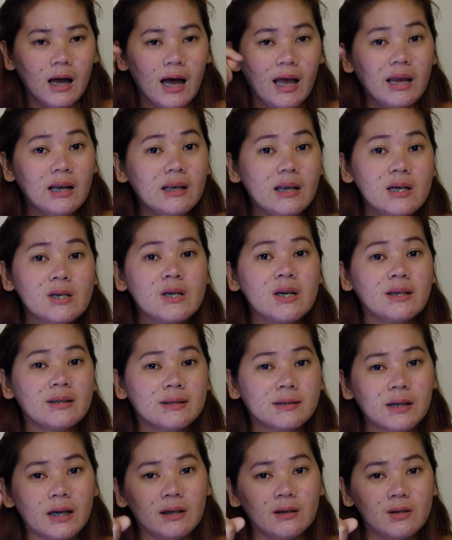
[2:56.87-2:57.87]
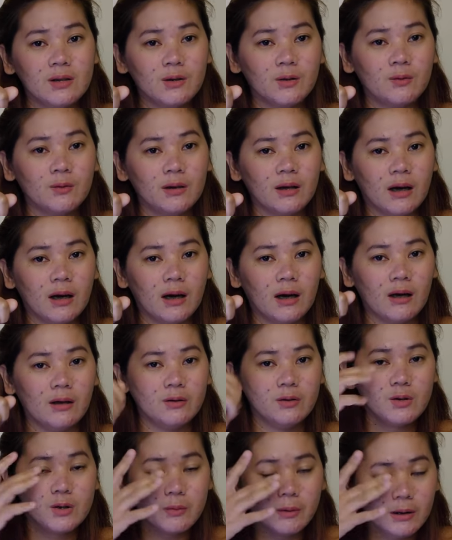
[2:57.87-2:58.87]
eyelash extension ka,
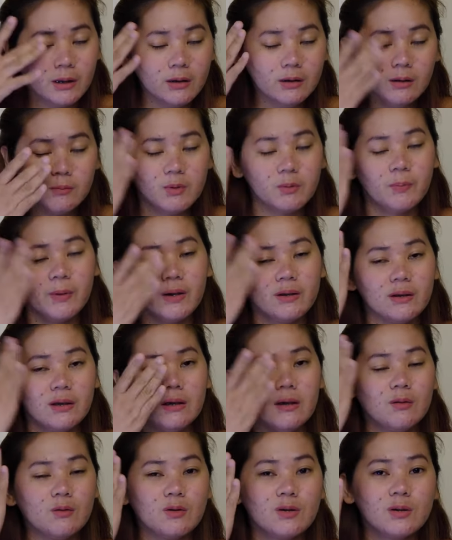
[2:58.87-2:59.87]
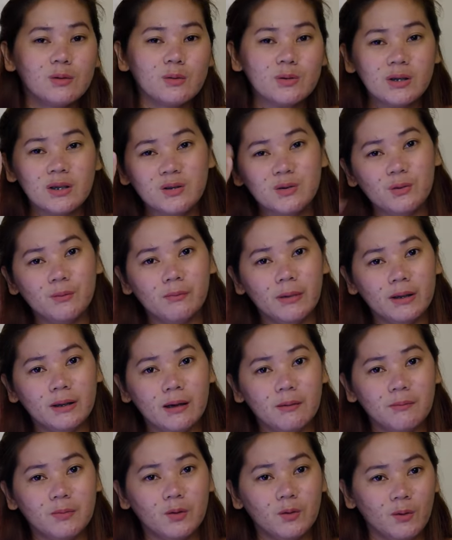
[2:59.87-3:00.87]
usually hindi mo pwedeng kuskusin yung mata
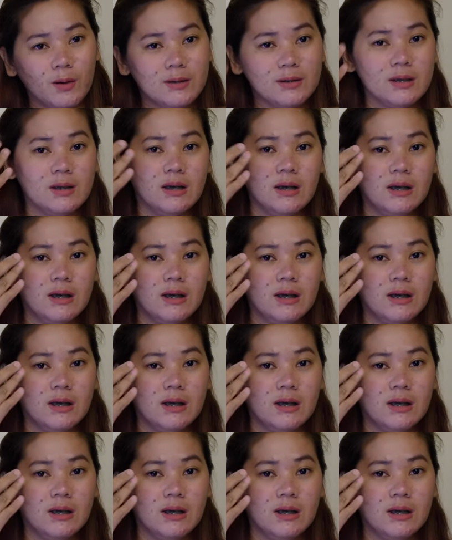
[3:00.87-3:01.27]
mo kasi